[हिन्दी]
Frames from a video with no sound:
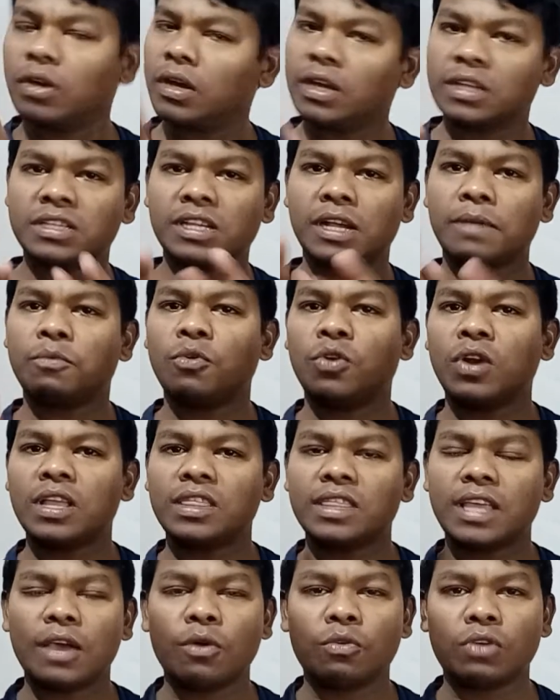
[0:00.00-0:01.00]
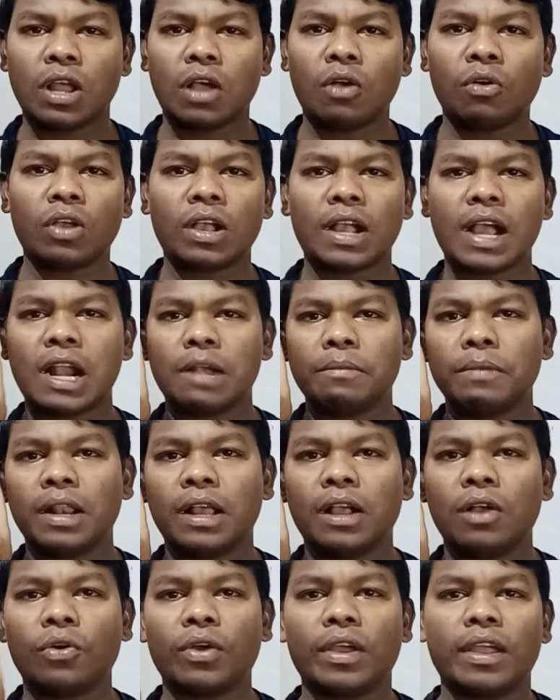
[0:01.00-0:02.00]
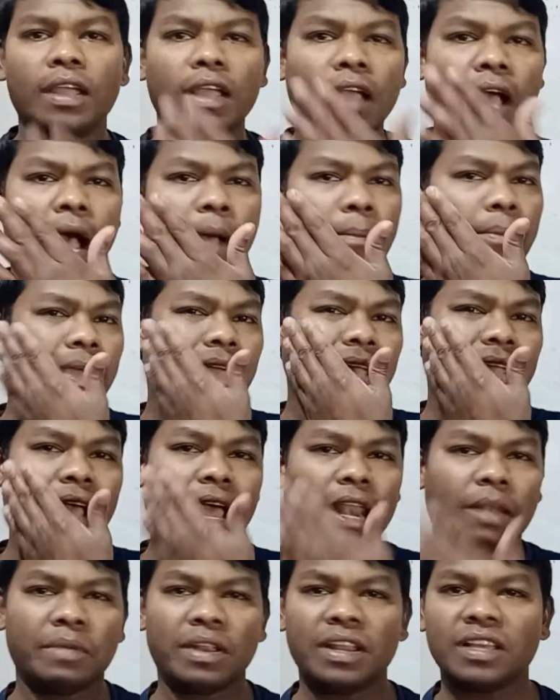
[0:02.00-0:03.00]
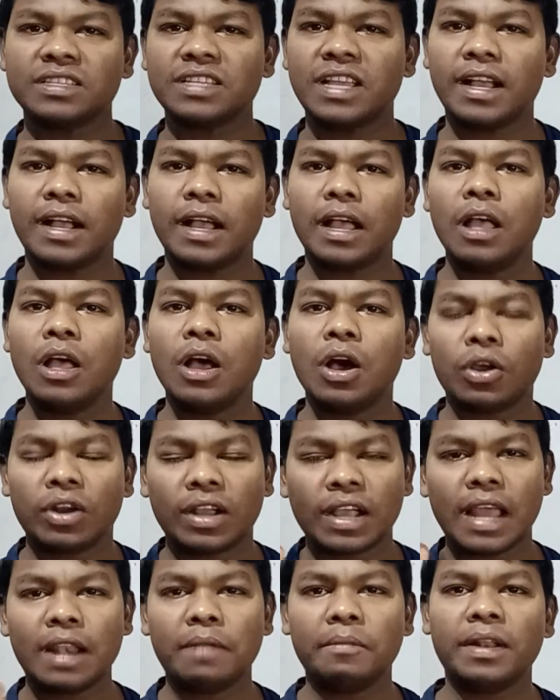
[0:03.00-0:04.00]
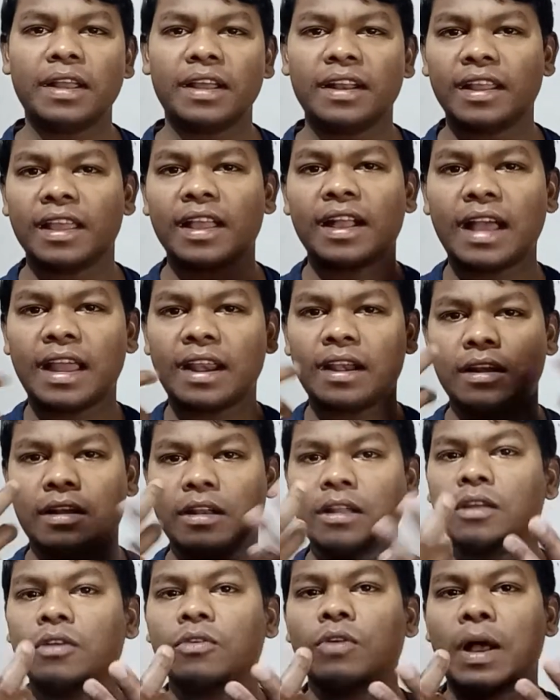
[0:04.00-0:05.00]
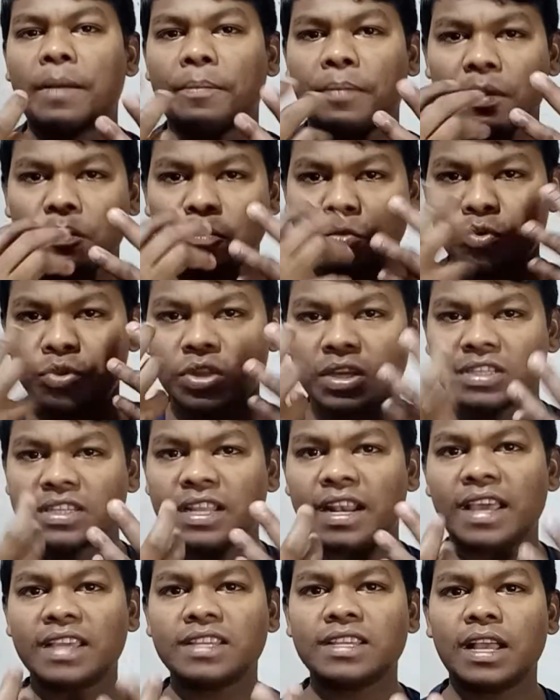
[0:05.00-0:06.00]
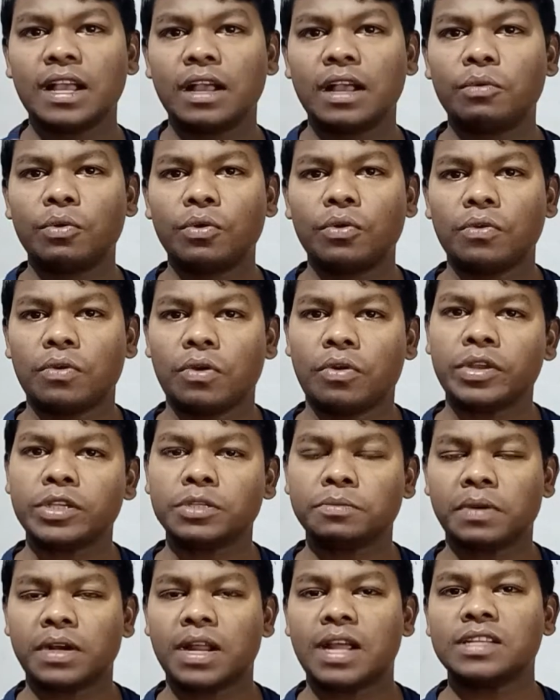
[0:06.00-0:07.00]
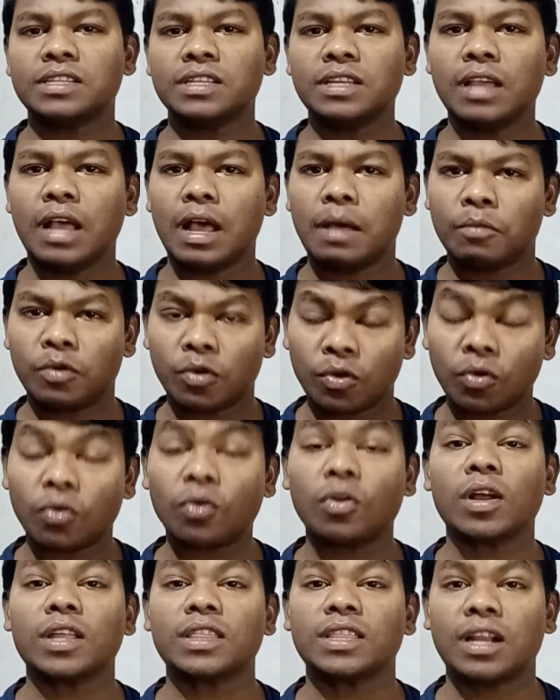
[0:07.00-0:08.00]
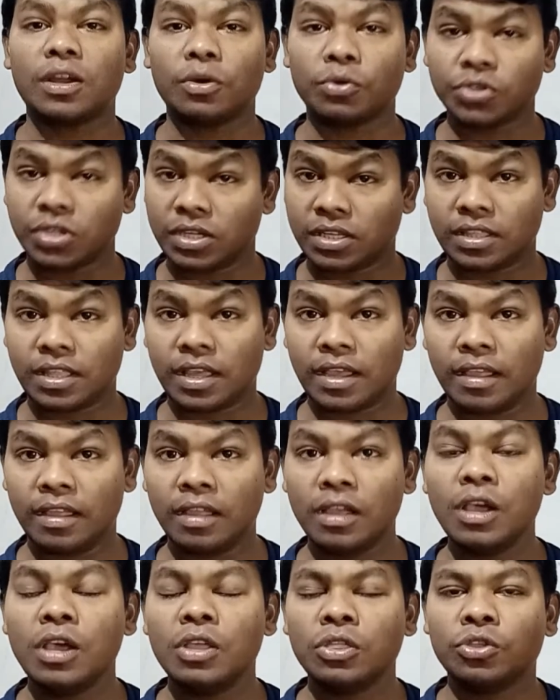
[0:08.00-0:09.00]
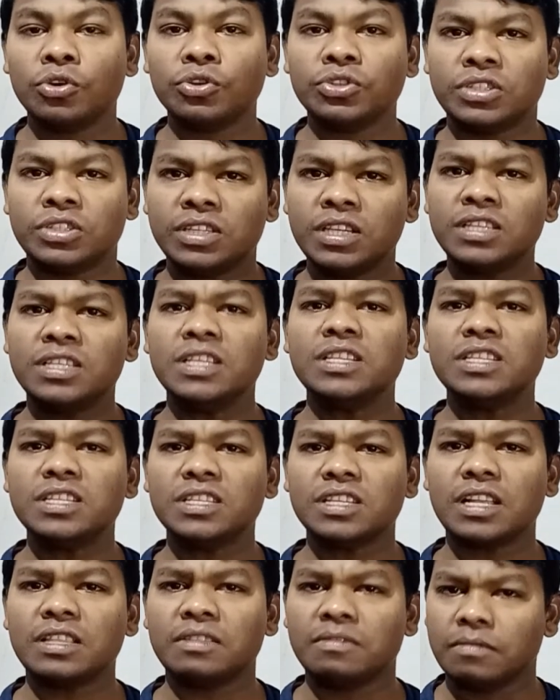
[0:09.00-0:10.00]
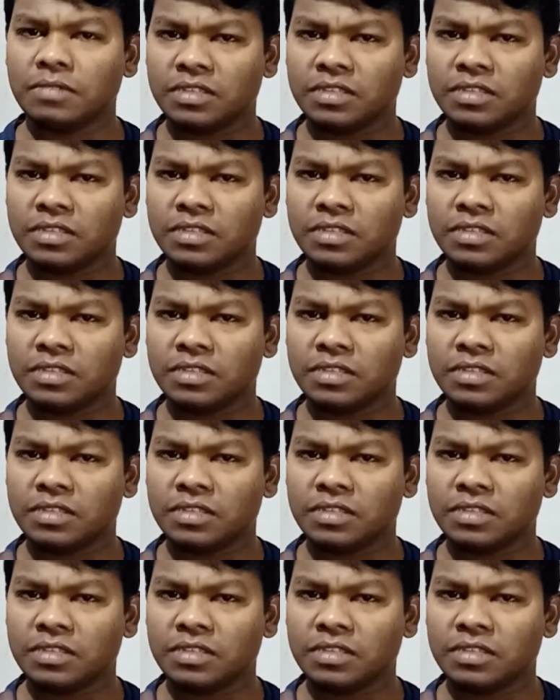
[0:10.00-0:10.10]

किसी का फ़ोन आता है उठाओगे कान में लगाओगे आपके गाल में लग जाएगा और गाल में लगने के कारण आपके मुंह तक चला ही जाएगा वो और इस प्रकार से हम लोगों को खतरा हो सकता है तो जिस चीज़ का